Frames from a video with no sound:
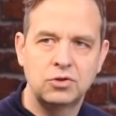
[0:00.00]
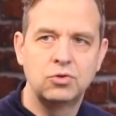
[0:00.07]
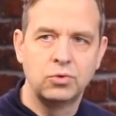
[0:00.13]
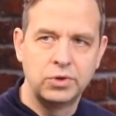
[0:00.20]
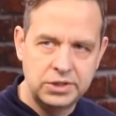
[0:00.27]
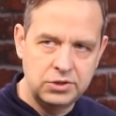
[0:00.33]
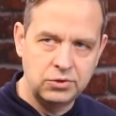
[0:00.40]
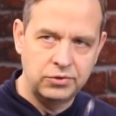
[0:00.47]

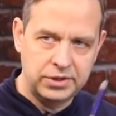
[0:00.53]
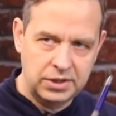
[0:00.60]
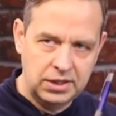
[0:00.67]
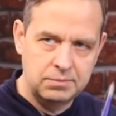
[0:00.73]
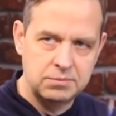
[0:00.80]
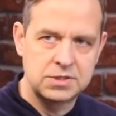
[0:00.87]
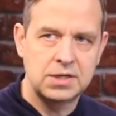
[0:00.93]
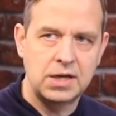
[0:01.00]
durch die
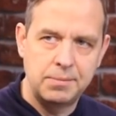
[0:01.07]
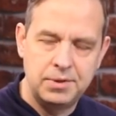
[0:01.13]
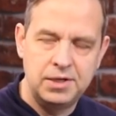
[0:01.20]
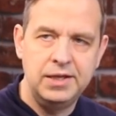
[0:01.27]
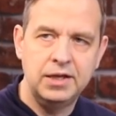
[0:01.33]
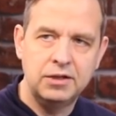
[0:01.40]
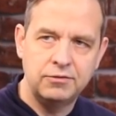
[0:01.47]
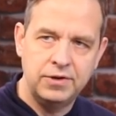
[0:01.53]
Unternehmenszahl
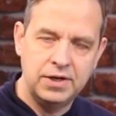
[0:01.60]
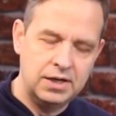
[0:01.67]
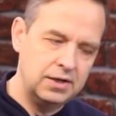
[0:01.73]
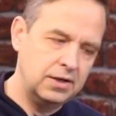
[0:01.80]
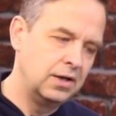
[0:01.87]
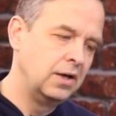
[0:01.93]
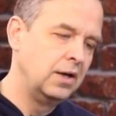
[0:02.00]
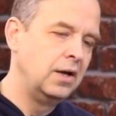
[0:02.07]
belegt
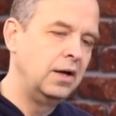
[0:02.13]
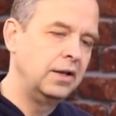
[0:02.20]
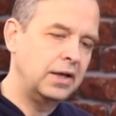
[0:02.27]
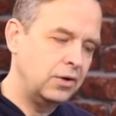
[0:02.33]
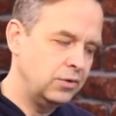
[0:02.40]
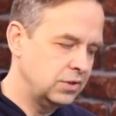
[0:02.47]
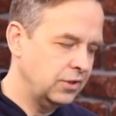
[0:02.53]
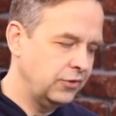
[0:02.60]
werden.
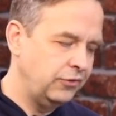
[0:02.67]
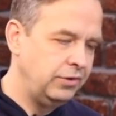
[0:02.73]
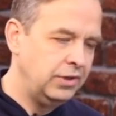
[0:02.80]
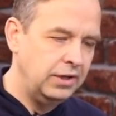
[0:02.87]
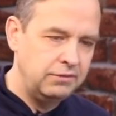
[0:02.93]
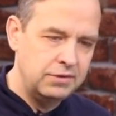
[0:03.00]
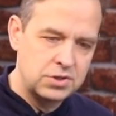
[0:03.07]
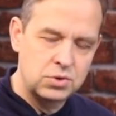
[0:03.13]
Dadurch, dass viele
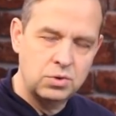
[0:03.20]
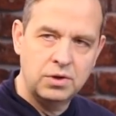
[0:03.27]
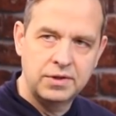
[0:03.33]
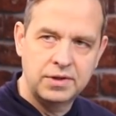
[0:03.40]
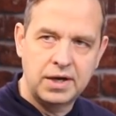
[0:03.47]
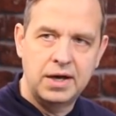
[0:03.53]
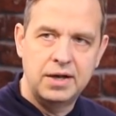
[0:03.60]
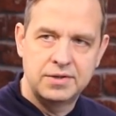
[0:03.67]
Investoren
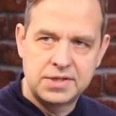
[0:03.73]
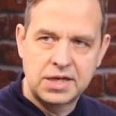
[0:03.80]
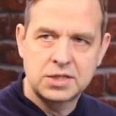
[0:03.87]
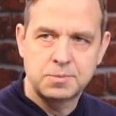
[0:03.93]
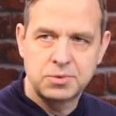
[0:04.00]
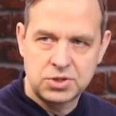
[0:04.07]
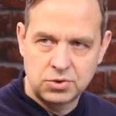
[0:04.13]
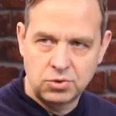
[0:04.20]
drei, sechs
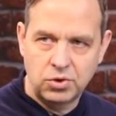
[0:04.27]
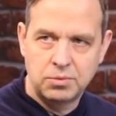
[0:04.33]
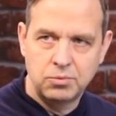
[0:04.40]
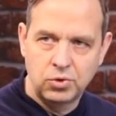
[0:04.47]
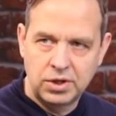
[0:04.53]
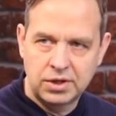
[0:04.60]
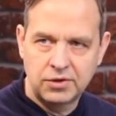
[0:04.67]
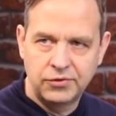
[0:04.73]
bis neun
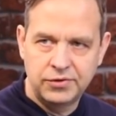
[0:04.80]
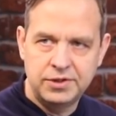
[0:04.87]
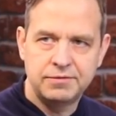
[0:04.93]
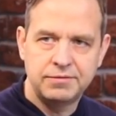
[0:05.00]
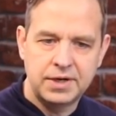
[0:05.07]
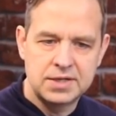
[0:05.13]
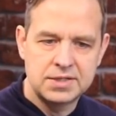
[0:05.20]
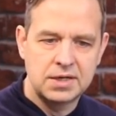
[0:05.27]
Monate
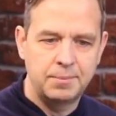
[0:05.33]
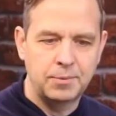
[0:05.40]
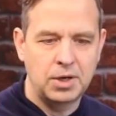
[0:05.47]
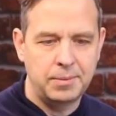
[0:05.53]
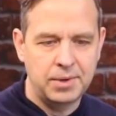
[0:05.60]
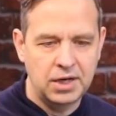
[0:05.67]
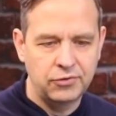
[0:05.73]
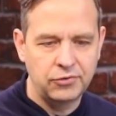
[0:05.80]
Sichtweise haben, kann
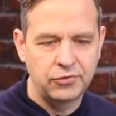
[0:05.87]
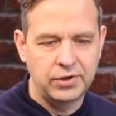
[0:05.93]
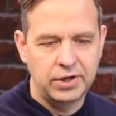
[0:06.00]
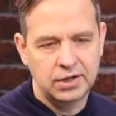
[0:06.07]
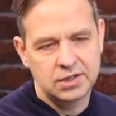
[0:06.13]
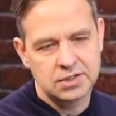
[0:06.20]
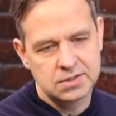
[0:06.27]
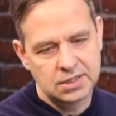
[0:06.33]
man also
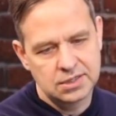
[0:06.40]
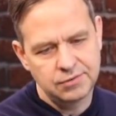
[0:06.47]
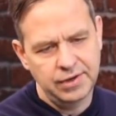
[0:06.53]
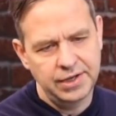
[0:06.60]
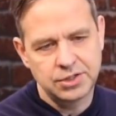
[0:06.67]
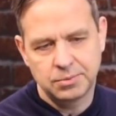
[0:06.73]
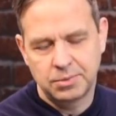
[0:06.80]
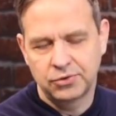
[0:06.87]
sagen, dass jetzt
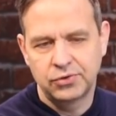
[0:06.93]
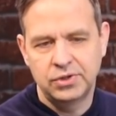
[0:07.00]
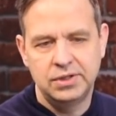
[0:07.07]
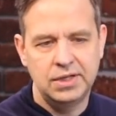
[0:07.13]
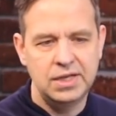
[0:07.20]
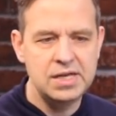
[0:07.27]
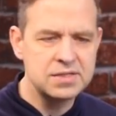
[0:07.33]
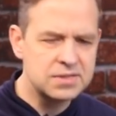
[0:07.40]
vielleicht nochmal so die
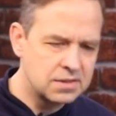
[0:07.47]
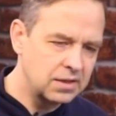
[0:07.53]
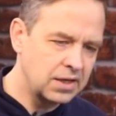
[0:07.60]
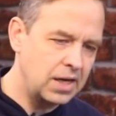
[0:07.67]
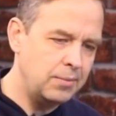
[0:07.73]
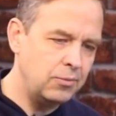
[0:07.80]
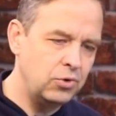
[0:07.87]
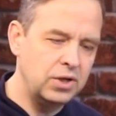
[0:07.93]
nächsten
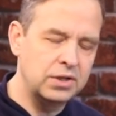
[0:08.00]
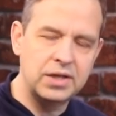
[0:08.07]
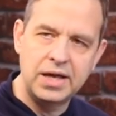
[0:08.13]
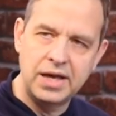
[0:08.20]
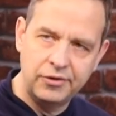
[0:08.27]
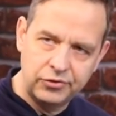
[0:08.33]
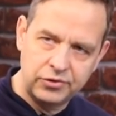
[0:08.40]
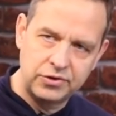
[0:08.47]
drei Monate
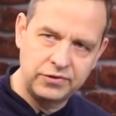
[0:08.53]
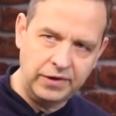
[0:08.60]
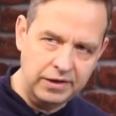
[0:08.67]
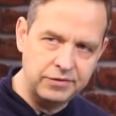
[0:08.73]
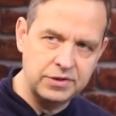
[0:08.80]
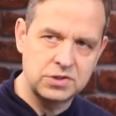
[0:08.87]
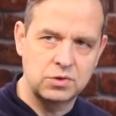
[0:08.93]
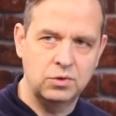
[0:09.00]
eher so eine
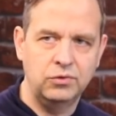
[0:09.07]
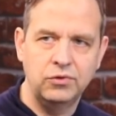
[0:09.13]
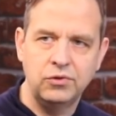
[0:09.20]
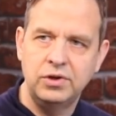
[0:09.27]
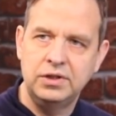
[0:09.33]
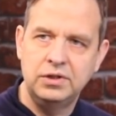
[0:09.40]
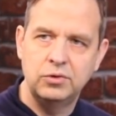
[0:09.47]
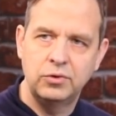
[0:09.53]

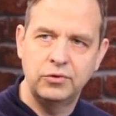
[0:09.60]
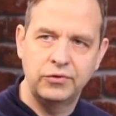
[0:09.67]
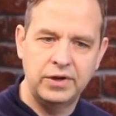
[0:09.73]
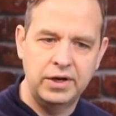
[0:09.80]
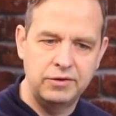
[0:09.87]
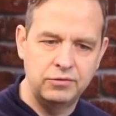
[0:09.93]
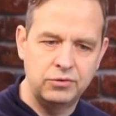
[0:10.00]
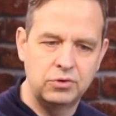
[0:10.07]
Seitwärtskonsolidierung
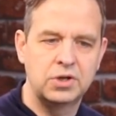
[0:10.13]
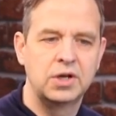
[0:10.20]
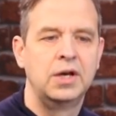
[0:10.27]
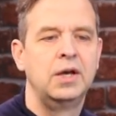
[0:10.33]
sein wird.